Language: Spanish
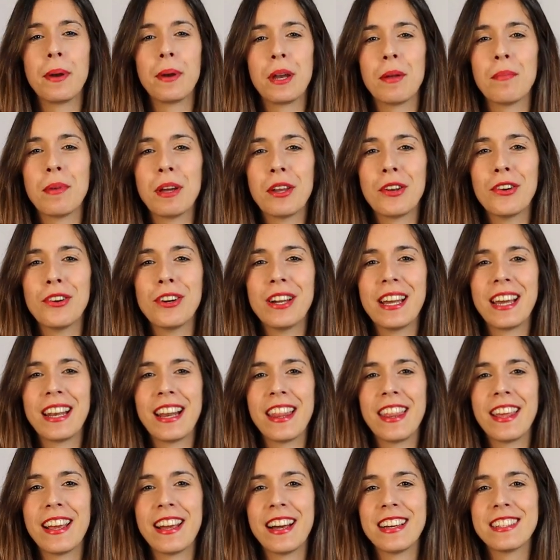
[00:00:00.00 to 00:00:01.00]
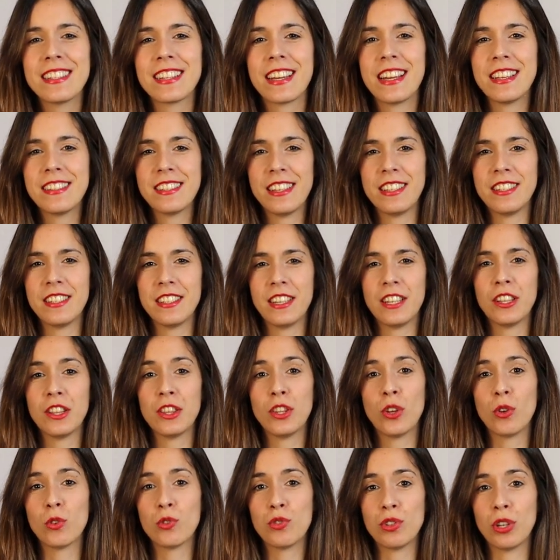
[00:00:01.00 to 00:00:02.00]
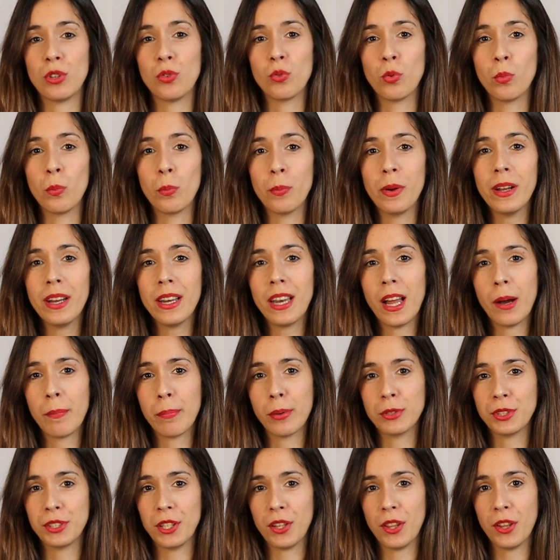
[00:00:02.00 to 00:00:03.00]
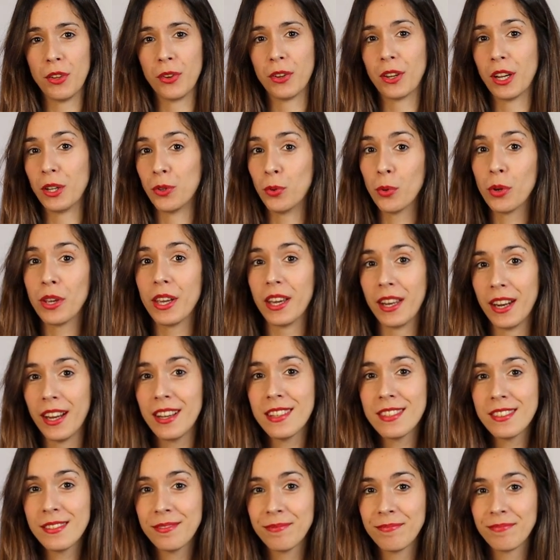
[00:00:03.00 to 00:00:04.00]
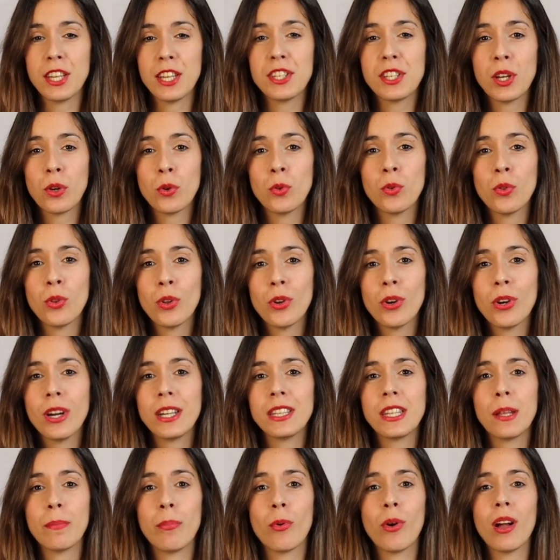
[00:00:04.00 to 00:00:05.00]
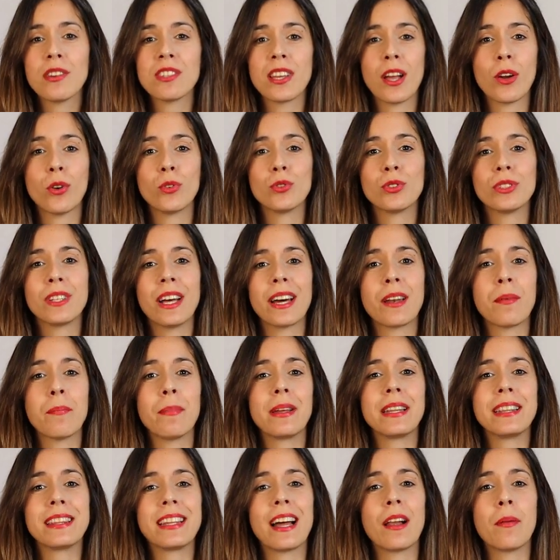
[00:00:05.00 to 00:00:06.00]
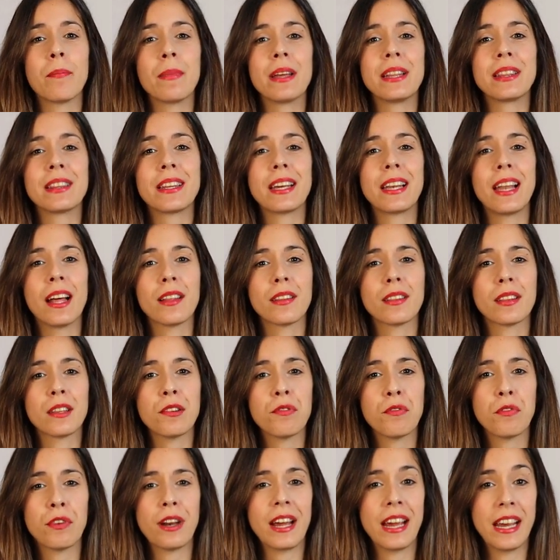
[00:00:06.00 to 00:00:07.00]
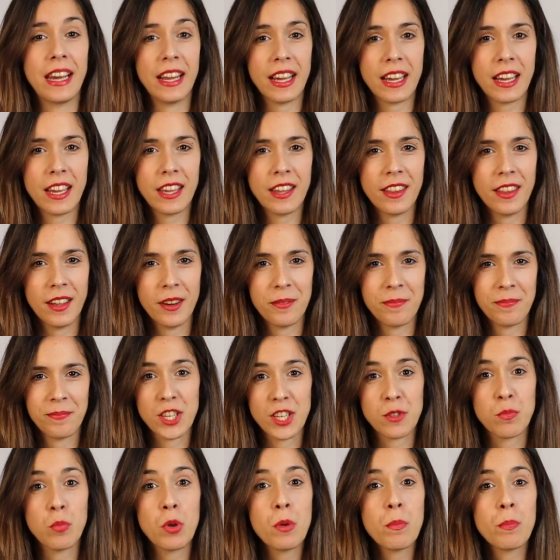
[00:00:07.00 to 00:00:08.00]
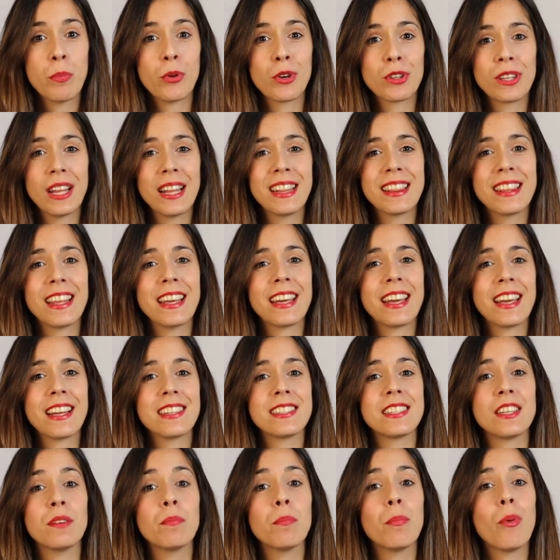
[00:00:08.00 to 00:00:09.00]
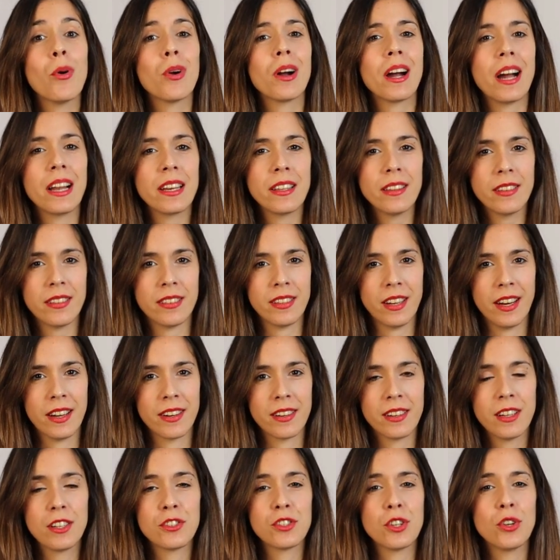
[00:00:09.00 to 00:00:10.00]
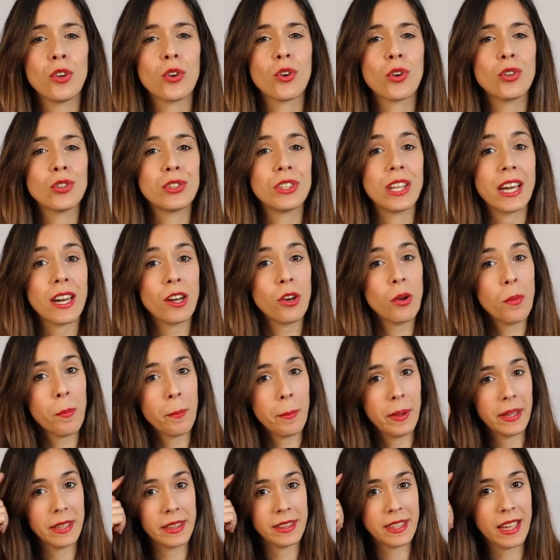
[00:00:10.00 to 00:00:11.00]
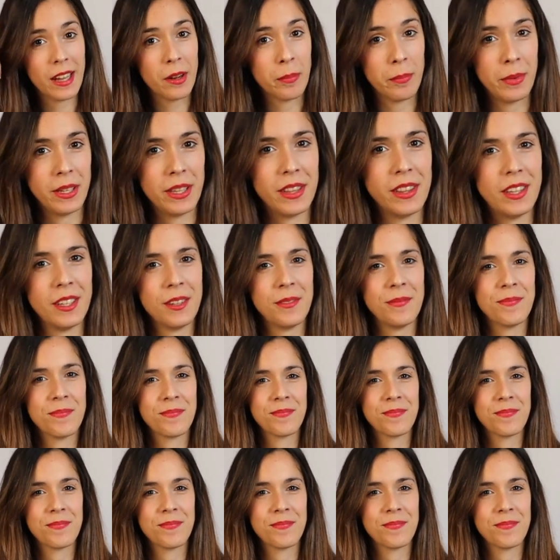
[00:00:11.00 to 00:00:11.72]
Primero, que le digas que se siente o se tumbe en la posición que tú quieras. Y segundo, que te pongas a contar mentalmente la cifra elegida. Es muy importante que sin vocalizar, sino contarlo mentalmente.